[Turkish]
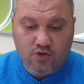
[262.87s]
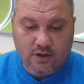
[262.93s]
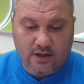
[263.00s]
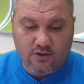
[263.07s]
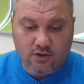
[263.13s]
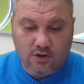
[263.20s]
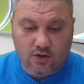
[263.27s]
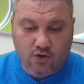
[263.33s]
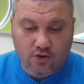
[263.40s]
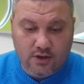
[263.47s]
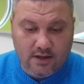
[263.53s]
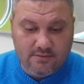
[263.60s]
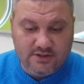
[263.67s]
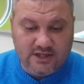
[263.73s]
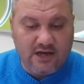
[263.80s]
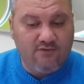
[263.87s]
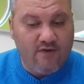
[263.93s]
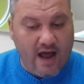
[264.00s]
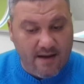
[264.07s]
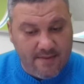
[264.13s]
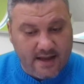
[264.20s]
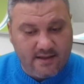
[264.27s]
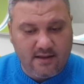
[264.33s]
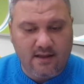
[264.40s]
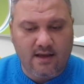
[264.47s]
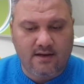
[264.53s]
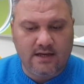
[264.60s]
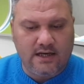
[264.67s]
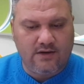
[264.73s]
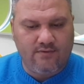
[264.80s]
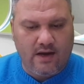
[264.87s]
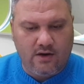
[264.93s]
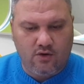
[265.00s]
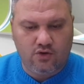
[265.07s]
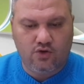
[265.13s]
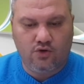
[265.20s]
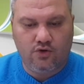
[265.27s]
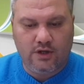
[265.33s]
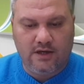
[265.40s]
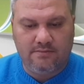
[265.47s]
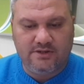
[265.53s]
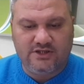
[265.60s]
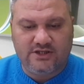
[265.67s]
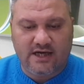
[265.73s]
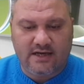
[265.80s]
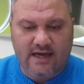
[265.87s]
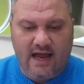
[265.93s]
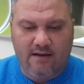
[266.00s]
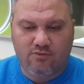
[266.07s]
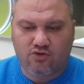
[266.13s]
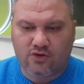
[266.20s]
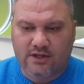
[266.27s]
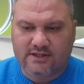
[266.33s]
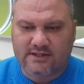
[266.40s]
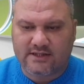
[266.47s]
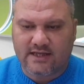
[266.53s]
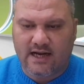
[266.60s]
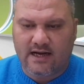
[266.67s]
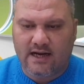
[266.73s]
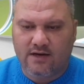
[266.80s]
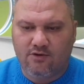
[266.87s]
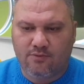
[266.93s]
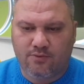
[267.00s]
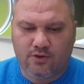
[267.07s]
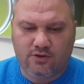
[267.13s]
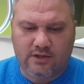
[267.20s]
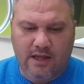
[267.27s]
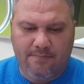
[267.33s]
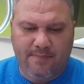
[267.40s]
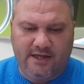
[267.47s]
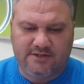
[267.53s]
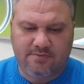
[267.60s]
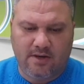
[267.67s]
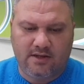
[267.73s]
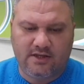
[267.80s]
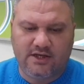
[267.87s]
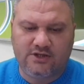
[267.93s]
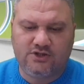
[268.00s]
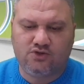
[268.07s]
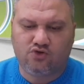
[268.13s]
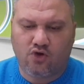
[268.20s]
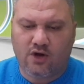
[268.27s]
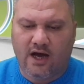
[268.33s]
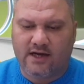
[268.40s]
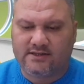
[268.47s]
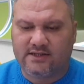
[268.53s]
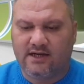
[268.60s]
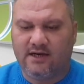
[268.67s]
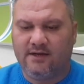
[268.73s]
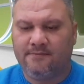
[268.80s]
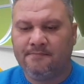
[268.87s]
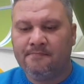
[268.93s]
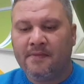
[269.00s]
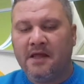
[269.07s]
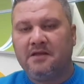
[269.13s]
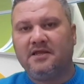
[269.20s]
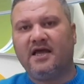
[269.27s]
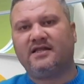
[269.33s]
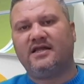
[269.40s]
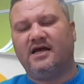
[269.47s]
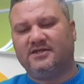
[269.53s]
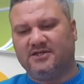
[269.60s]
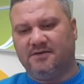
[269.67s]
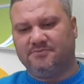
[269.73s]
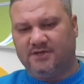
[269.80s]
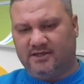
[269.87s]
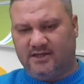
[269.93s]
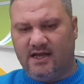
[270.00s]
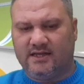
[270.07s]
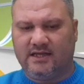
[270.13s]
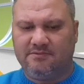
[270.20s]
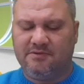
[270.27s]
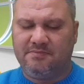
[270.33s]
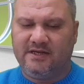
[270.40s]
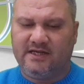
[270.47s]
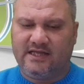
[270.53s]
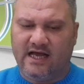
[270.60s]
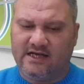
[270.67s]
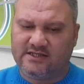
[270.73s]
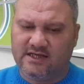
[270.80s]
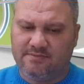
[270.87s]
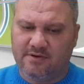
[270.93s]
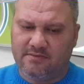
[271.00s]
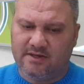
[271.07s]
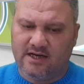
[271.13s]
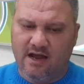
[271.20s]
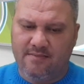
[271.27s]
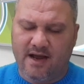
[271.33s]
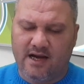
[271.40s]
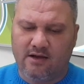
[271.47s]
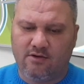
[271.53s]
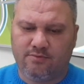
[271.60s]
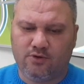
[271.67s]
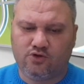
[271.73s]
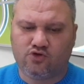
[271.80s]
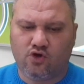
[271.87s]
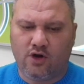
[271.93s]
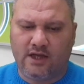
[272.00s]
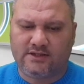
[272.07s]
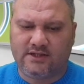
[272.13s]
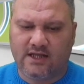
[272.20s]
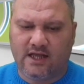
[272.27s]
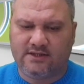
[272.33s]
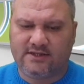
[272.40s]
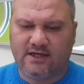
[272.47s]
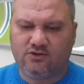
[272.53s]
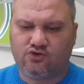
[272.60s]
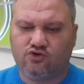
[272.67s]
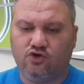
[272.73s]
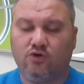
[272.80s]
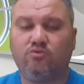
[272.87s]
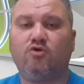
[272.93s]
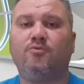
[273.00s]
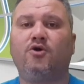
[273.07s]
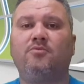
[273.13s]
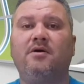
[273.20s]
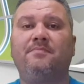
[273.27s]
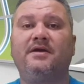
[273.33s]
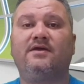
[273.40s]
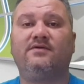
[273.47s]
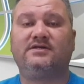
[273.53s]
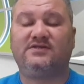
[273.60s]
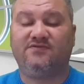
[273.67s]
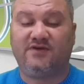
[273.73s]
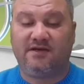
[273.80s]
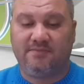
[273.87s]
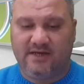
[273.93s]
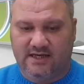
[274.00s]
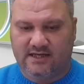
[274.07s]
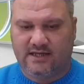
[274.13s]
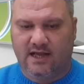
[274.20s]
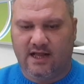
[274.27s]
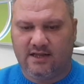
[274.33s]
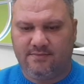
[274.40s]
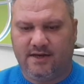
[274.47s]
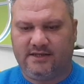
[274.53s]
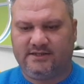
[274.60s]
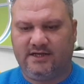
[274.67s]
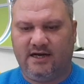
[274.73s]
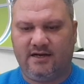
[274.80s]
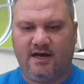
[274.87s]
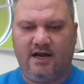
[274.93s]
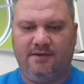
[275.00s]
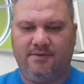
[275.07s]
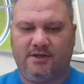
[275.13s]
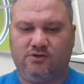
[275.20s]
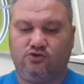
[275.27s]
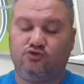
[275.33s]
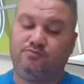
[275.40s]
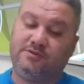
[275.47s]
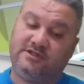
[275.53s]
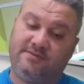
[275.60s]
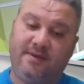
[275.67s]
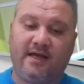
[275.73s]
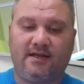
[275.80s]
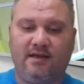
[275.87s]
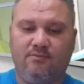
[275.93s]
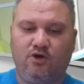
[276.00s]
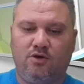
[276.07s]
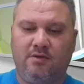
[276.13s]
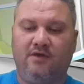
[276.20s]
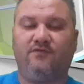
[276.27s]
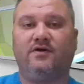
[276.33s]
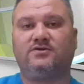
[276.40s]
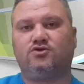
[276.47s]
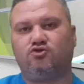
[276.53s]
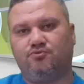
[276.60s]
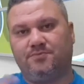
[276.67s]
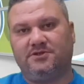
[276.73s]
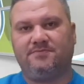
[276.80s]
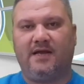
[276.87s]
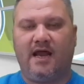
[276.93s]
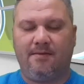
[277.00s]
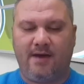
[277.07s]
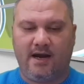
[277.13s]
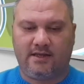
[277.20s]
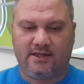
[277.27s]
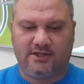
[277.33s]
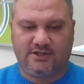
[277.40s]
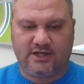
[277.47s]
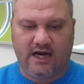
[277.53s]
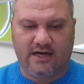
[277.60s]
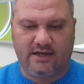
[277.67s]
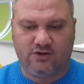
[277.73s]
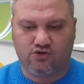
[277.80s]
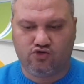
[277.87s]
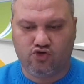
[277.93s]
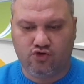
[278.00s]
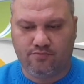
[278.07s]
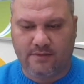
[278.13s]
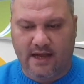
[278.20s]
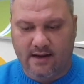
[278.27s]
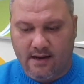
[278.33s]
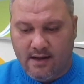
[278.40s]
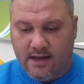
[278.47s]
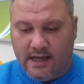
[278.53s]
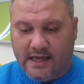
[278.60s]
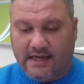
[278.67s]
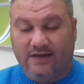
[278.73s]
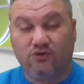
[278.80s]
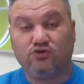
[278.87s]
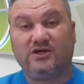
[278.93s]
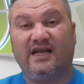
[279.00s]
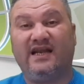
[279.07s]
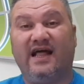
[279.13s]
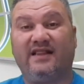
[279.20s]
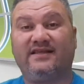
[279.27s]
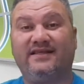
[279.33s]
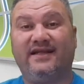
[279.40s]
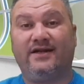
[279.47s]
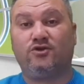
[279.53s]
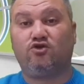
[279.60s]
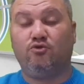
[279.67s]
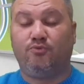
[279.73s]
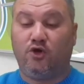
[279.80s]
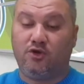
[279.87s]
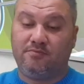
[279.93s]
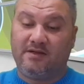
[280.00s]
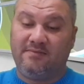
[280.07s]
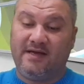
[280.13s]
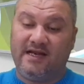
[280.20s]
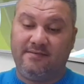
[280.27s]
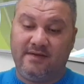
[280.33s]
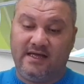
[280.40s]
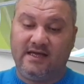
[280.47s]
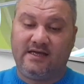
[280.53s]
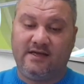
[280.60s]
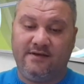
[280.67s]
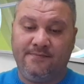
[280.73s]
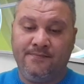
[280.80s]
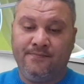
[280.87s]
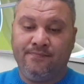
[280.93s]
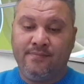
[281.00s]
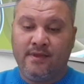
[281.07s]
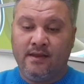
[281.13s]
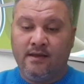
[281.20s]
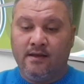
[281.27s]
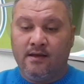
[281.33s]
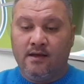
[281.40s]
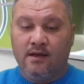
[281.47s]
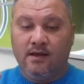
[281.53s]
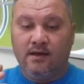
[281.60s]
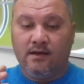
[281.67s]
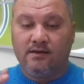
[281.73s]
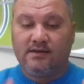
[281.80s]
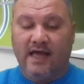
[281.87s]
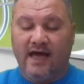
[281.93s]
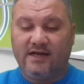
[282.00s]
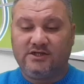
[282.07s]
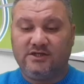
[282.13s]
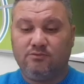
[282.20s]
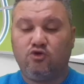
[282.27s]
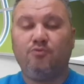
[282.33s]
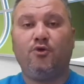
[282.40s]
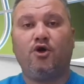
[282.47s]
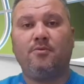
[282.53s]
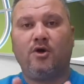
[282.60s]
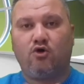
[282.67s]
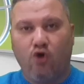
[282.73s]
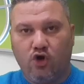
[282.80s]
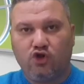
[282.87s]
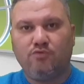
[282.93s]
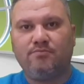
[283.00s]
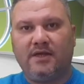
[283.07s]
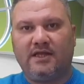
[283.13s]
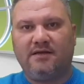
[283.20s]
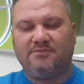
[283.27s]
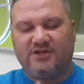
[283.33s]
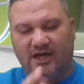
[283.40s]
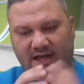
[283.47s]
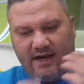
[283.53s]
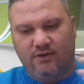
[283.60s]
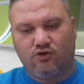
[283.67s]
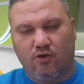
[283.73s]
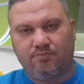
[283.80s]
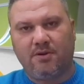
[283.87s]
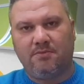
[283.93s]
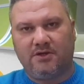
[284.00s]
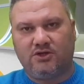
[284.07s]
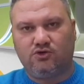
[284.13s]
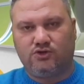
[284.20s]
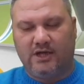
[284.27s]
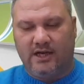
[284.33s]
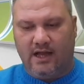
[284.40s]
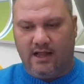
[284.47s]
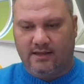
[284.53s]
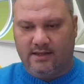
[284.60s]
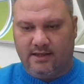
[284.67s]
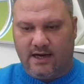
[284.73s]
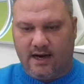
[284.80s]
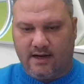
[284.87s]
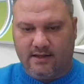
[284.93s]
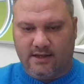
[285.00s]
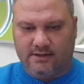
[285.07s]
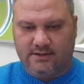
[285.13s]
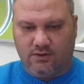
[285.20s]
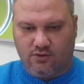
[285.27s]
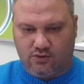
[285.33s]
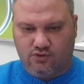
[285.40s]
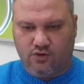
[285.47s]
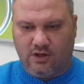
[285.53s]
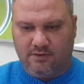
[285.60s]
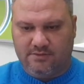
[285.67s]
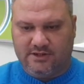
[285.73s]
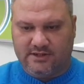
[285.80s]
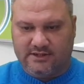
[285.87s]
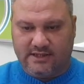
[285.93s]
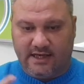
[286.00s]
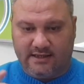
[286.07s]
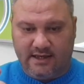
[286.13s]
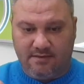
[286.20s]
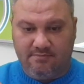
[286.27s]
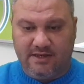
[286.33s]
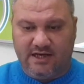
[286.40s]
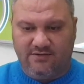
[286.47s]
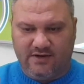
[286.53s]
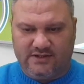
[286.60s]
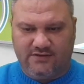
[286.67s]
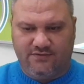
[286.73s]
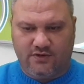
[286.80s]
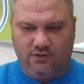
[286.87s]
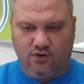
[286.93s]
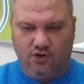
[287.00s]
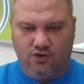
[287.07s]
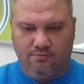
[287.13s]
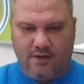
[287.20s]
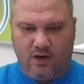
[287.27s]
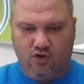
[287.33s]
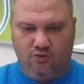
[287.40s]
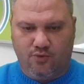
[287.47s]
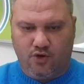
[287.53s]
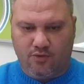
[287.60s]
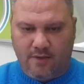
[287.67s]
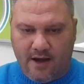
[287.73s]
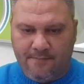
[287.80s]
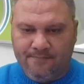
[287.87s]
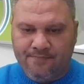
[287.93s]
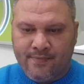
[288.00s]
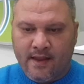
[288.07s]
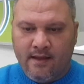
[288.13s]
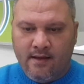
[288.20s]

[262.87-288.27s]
Bundan dolayı oynayamayacak. Welbeck'te de kırık var. O da oynayamayacak. Yani bu tür eksiklerle Liverpool deplasmanında işi zor Arsenal'in. Tek tercih yapacaklar. Tabii bir tercih yapabilirler. Ben Liverpool'un zorlansa da alacağını düşünüyorum. Kuponuma 1 ve 0'ı birlikte aldım. Arsenal galibiyeti sürprizi beklemiyorum. En fazla sürpriz beraberlikle çıkar diye düşündüğümden 256 liralık kuponumda benim ilk e, tercihim kuponuma koydum dediğim şeylerin toplamı 256 lira arkadaşlar. Onu söylemiştik zaten. 1 ve 0 koydum ben kuponuma.